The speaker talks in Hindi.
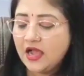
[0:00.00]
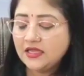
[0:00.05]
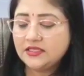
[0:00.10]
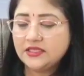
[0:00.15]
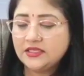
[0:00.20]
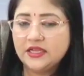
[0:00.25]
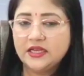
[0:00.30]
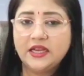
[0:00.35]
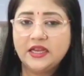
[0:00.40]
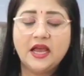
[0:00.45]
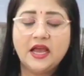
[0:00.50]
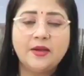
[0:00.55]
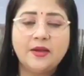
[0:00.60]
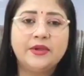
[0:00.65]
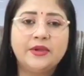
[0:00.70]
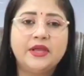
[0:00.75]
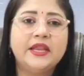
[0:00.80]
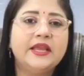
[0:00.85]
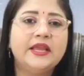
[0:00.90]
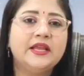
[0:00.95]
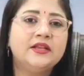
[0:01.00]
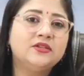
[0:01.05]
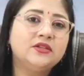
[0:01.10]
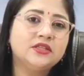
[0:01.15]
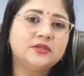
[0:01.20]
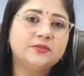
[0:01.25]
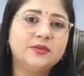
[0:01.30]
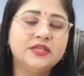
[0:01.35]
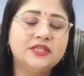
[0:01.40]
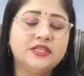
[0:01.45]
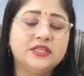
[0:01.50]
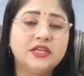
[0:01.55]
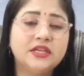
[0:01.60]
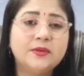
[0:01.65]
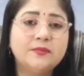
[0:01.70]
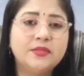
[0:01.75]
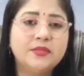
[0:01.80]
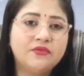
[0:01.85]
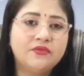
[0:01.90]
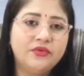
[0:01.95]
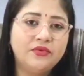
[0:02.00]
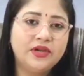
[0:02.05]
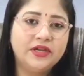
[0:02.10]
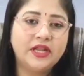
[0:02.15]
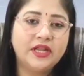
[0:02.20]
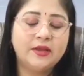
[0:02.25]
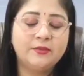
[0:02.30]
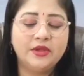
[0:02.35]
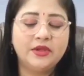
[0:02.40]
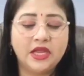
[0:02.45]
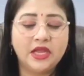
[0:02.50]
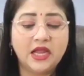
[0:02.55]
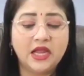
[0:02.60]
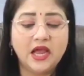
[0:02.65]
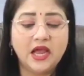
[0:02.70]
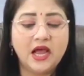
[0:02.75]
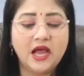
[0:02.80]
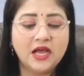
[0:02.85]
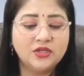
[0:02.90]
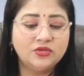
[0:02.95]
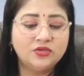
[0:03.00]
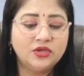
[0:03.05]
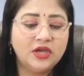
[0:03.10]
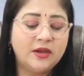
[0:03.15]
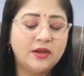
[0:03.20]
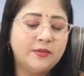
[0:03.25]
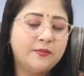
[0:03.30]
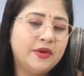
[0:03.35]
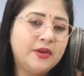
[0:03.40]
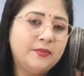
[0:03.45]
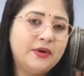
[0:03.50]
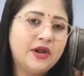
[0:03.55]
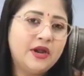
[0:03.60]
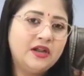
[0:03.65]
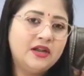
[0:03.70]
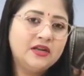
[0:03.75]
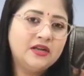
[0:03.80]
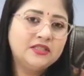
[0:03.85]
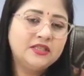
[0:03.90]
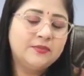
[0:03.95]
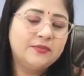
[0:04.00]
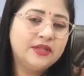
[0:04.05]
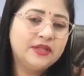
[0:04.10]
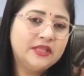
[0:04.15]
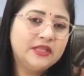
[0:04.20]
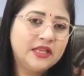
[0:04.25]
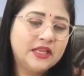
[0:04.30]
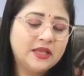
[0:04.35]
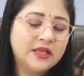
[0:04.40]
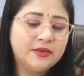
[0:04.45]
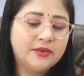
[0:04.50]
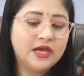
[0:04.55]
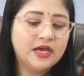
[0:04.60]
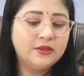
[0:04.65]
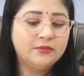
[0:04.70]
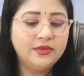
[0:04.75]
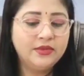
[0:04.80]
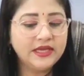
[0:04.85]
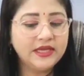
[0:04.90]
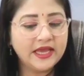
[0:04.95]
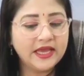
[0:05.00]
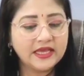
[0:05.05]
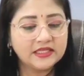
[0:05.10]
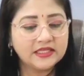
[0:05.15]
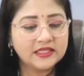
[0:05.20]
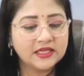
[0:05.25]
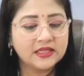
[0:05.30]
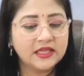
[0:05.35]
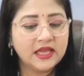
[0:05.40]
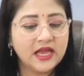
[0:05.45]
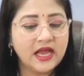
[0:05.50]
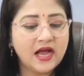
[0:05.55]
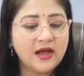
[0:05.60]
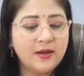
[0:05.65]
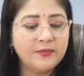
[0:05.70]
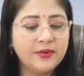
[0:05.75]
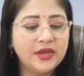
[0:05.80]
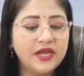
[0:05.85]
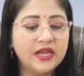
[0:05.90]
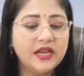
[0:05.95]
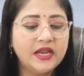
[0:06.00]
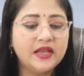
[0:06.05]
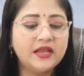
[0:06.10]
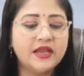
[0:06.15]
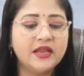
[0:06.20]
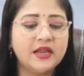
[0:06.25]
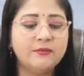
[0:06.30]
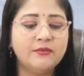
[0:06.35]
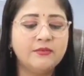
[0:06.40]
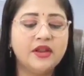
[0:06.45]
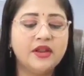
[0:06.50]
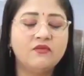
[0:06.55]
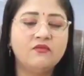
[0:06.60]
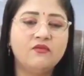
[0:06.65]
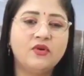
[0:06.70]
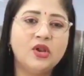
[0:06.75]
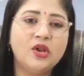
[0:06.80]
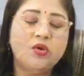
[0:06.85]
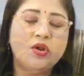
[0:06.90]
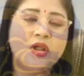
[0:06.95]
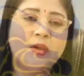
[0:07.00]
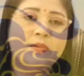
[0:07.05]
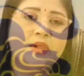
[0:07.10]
आज के लिए आपके लिए एंजल्स मैसेज की परफेक्ट टाइमिंग है आज जो है आप अपने अपने पार्टनर से अपनी दिल की बात भी कह सकते हैं आपके लिए लकी नंबर है वन और